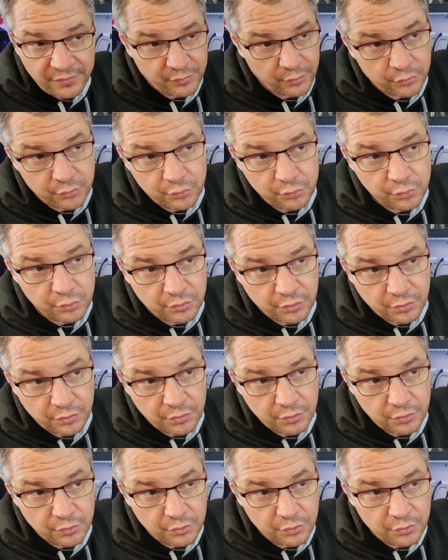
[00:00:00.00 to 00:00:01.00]
et surtout que
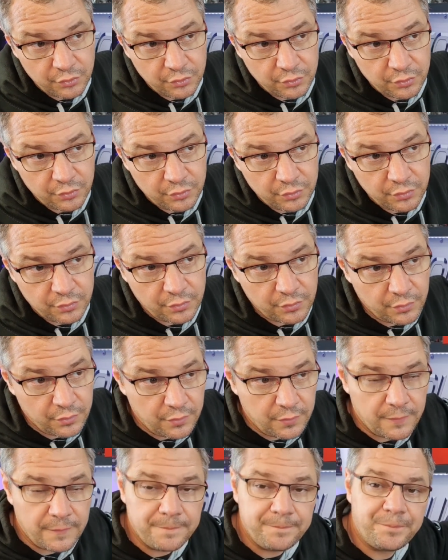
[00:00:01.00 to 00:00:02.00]

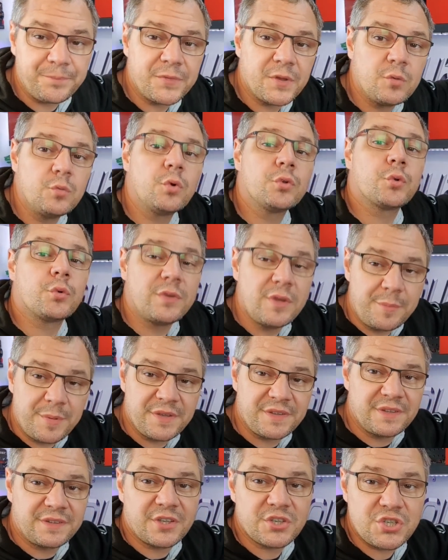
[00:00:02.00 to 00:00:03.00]
le... ou on des
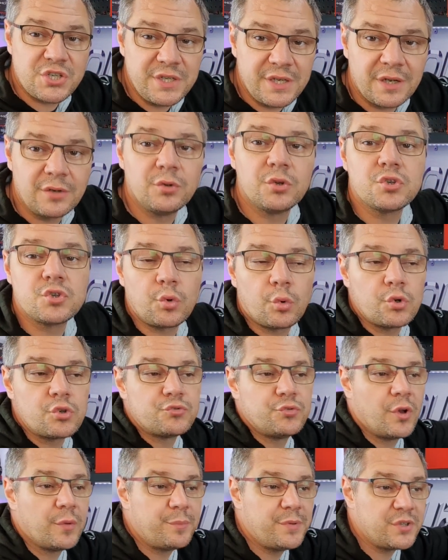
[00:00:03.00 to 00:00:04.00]
pièces détachées. Hein. Le jour où
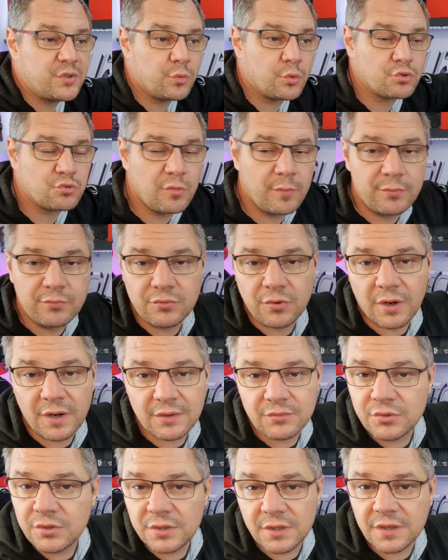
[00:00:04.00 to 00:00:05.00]
je veux un piston, je veux pouvoir
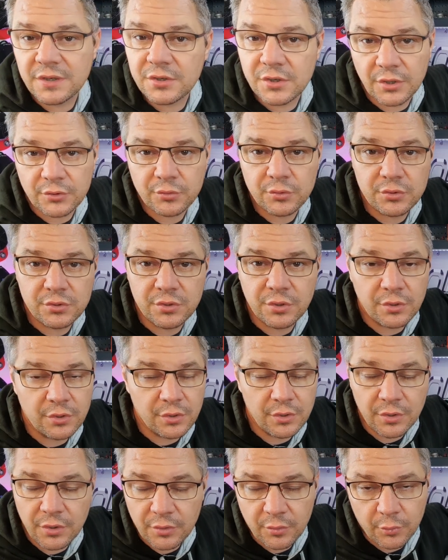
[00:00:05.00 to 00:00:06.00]
l'avoir, hein. un truc
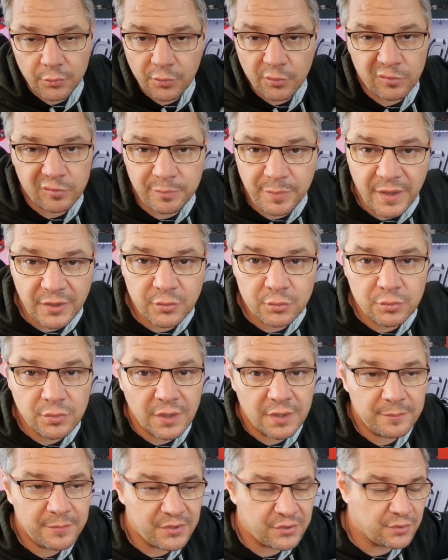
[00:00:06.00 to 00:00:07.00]
qu'on trouve partout,
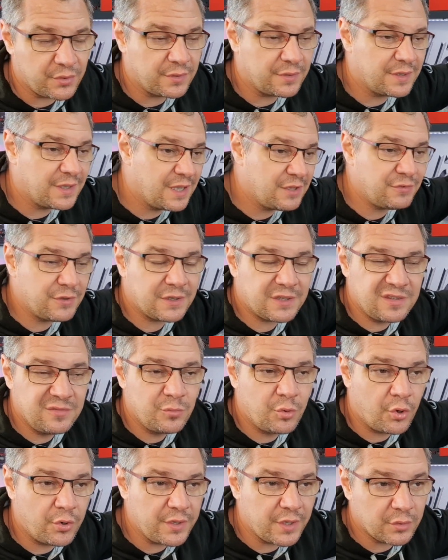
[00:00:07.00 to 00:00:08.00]
hein, parce que
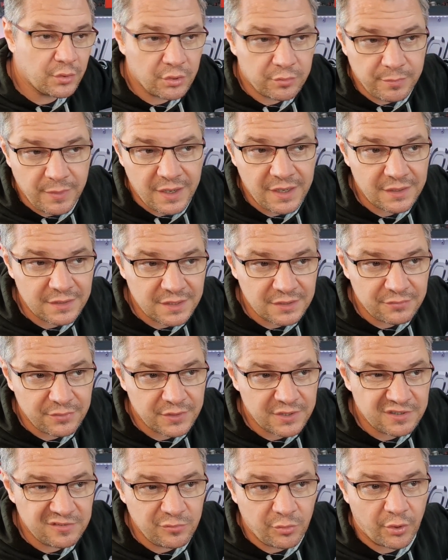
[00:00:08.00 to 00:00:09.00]
effectivement il y a d'autres marques, et
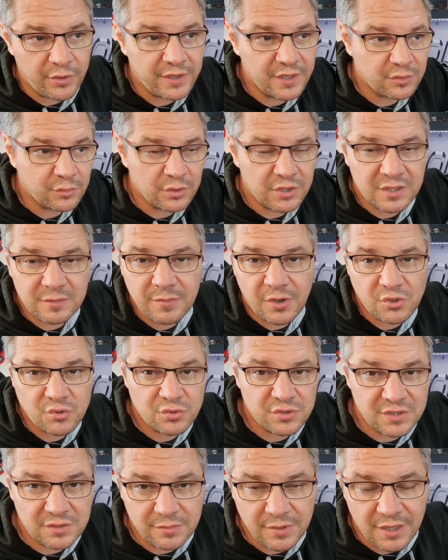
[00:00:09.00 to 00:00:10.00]
effectivement il y a des trucs qui marchent
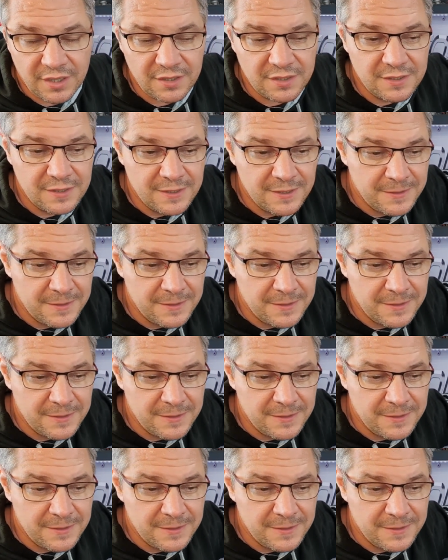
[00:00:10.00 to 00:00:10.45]
aussi bien,